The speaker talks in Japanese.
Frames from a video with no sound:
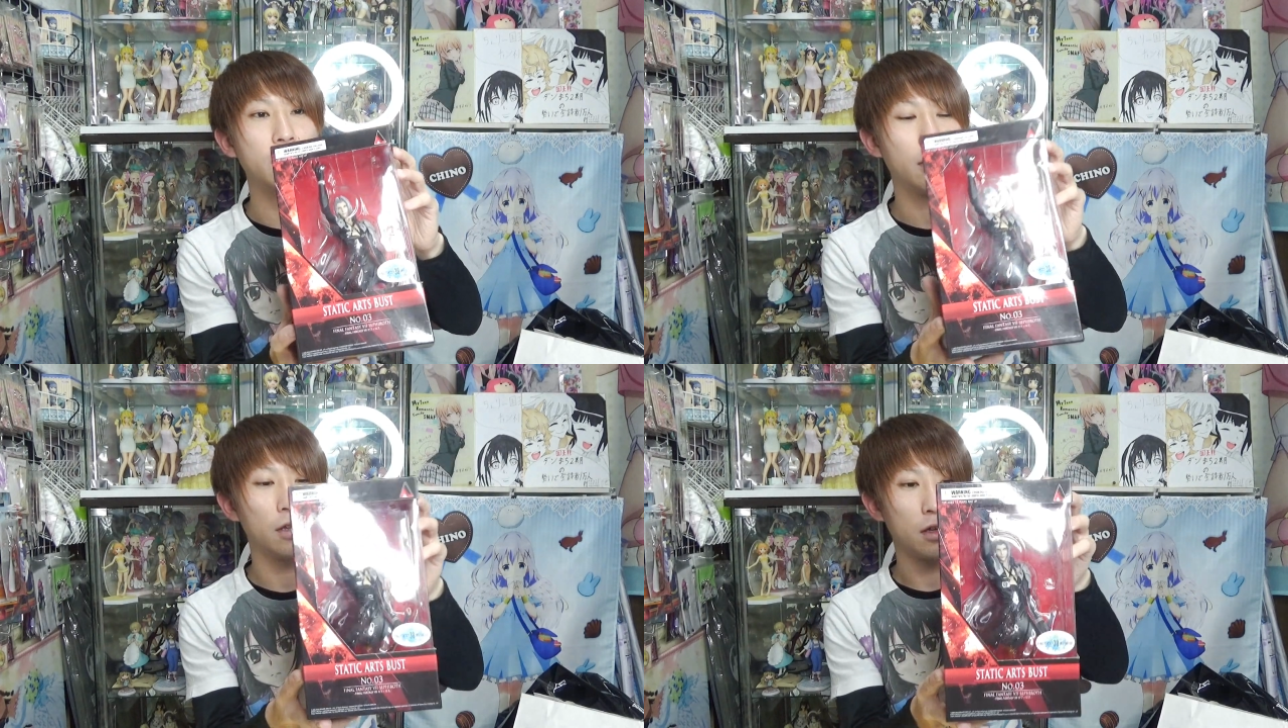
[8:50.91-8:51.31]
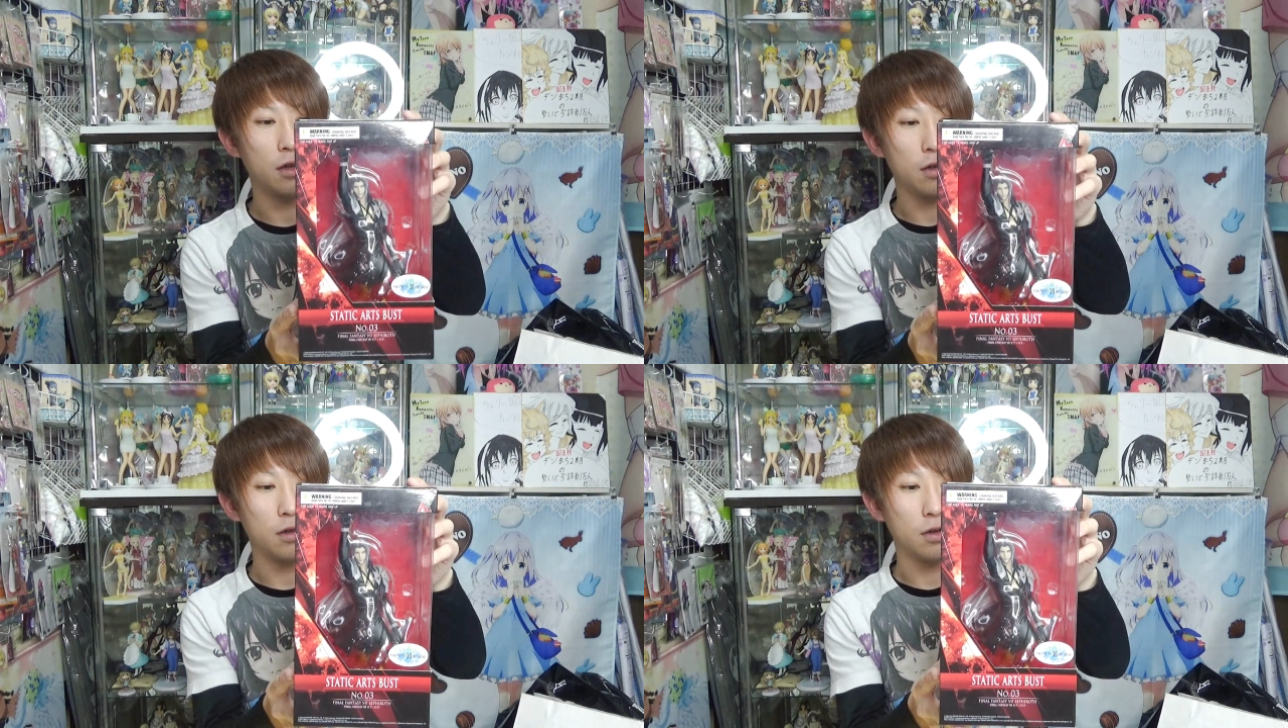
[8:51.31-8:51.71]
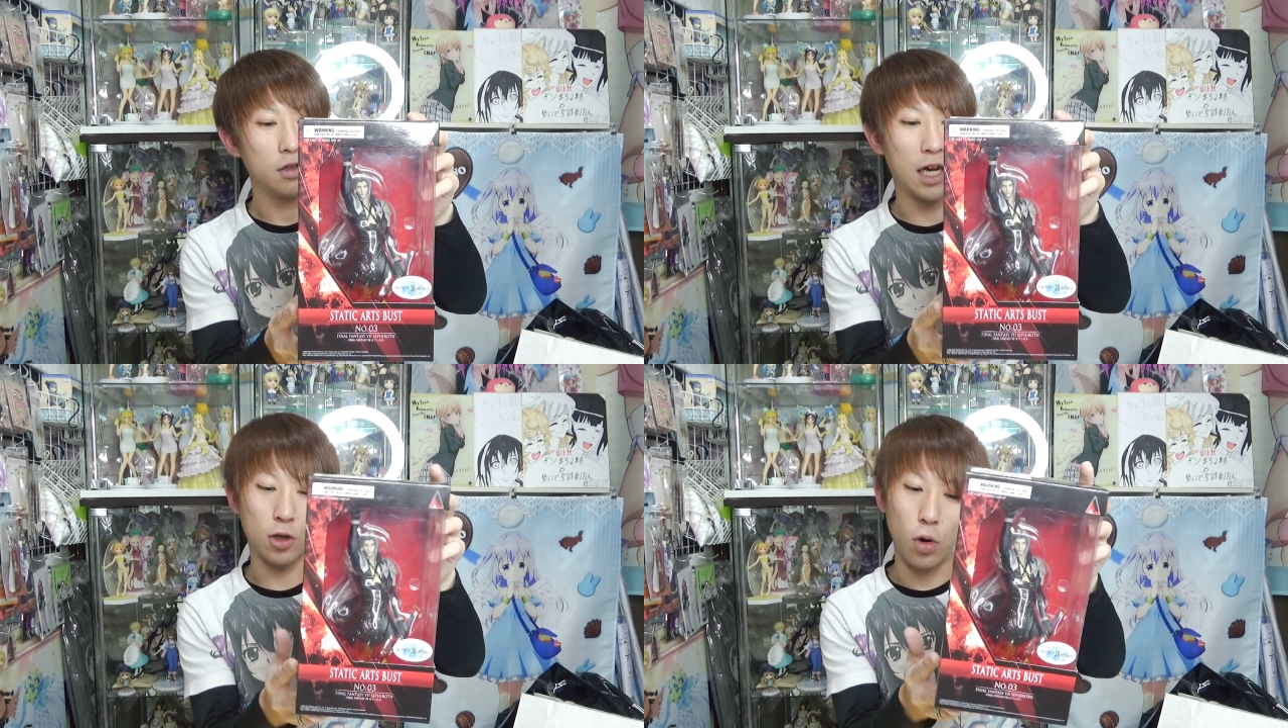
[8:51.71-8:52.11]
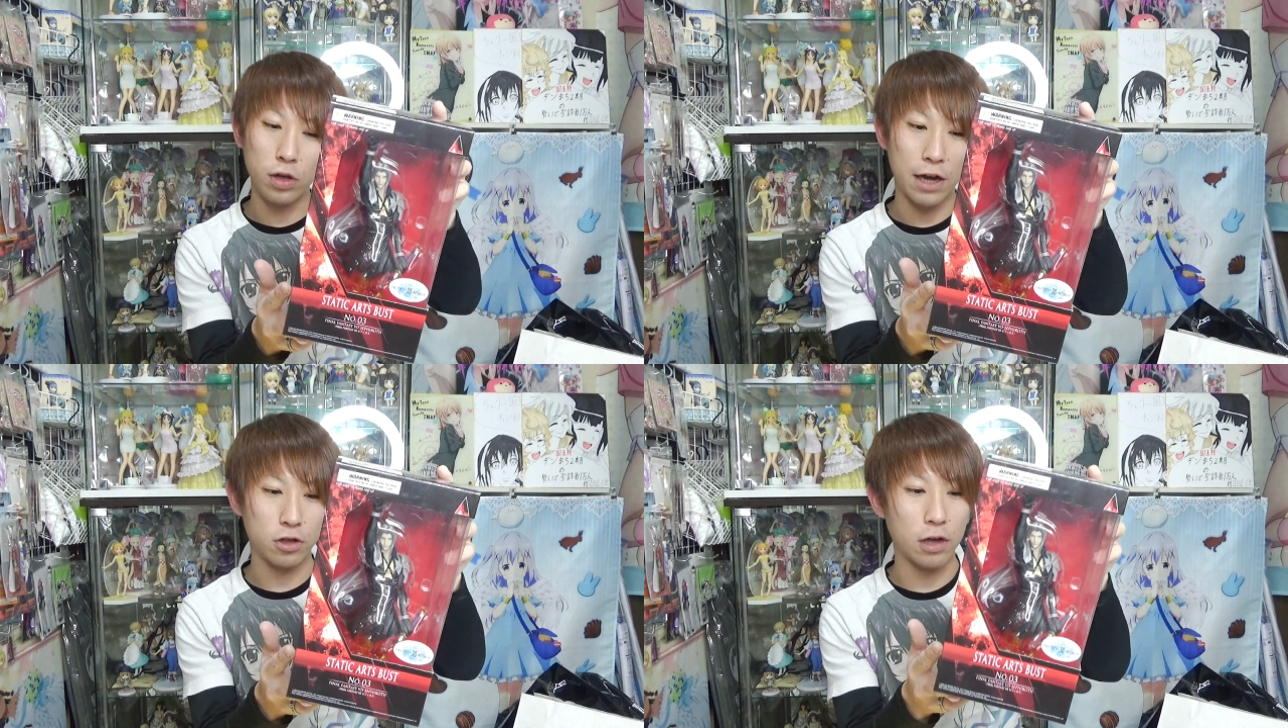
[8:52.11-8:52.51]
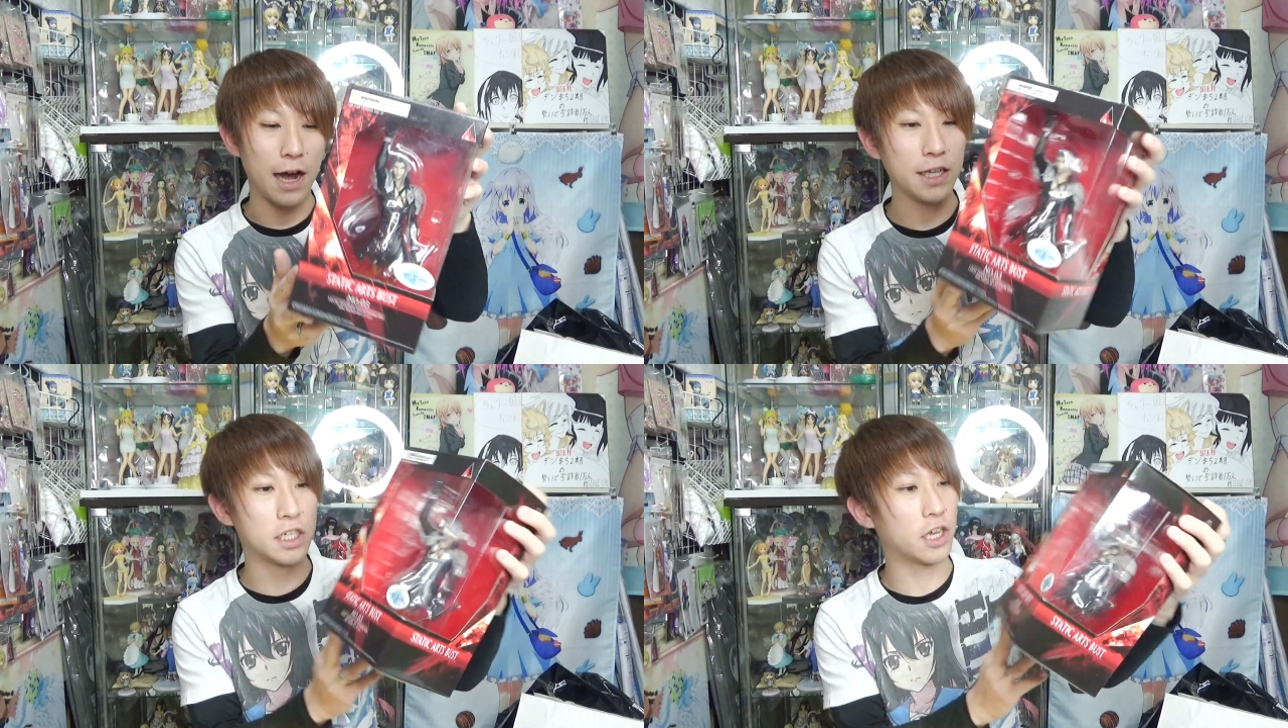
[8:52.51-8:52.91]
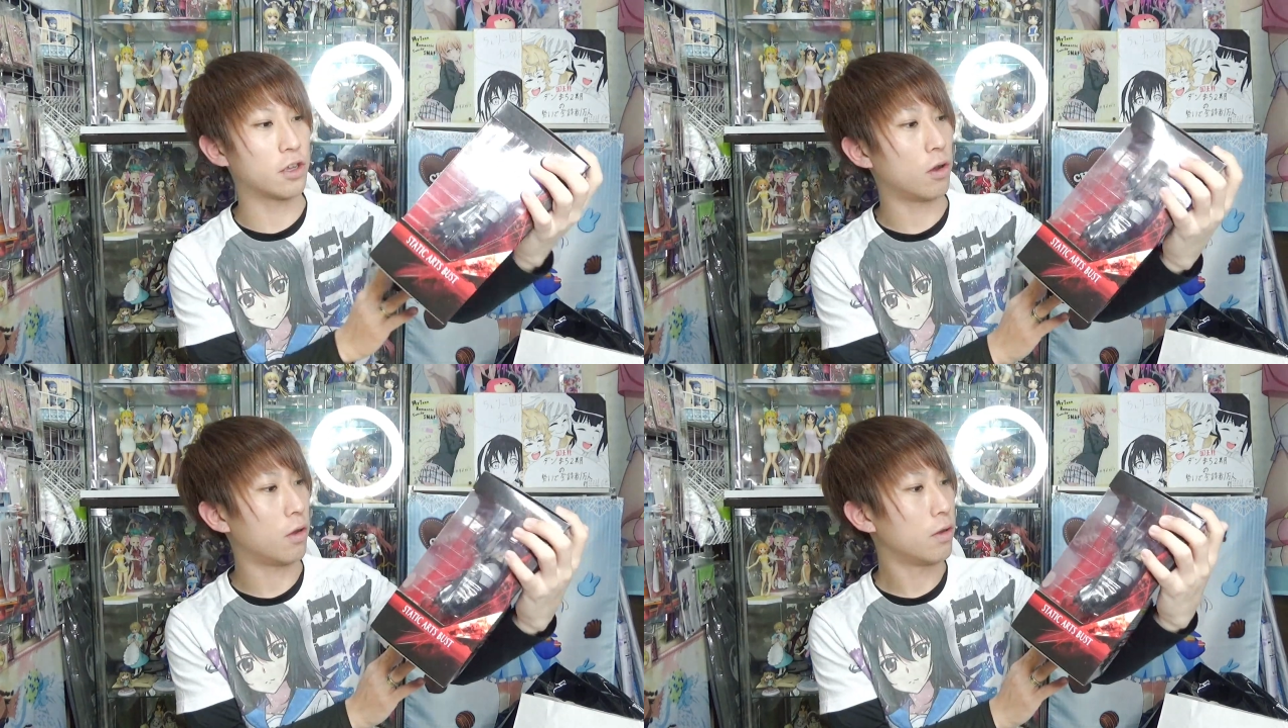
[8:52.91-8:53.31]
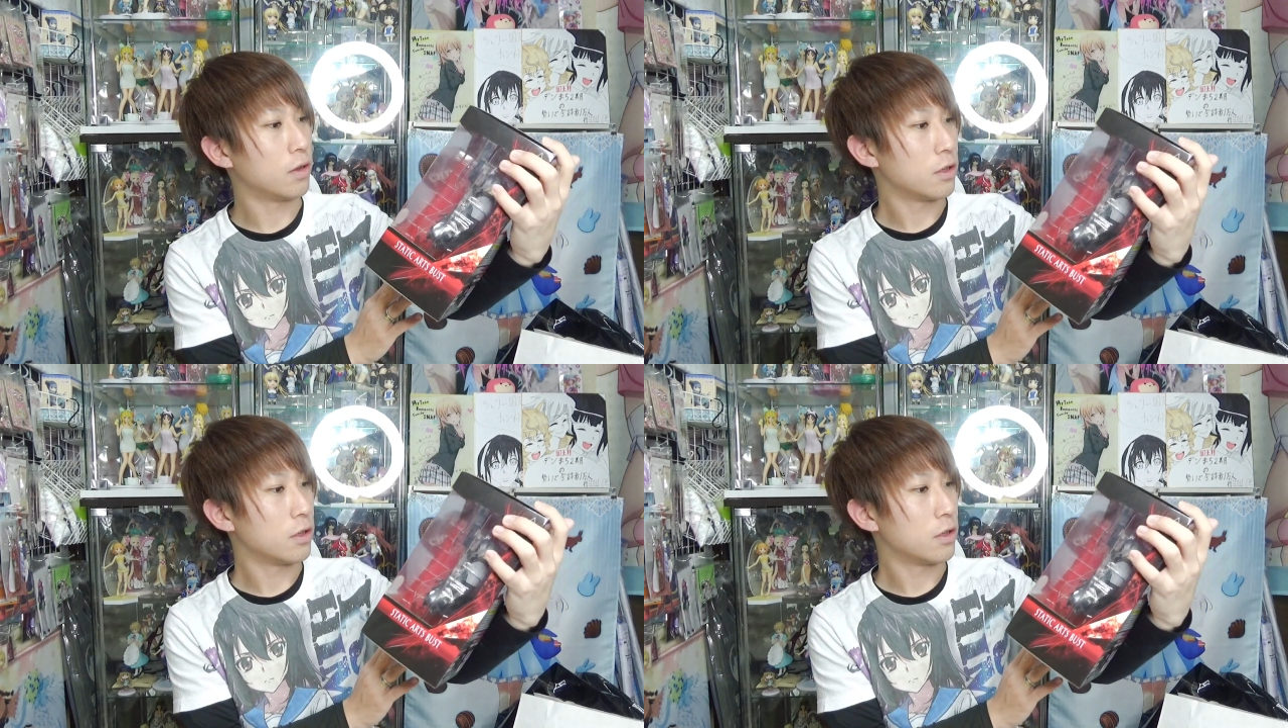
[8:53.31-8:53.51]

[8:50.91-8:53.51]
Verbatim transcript: いや、どうなんやろちょっと怪しいけど。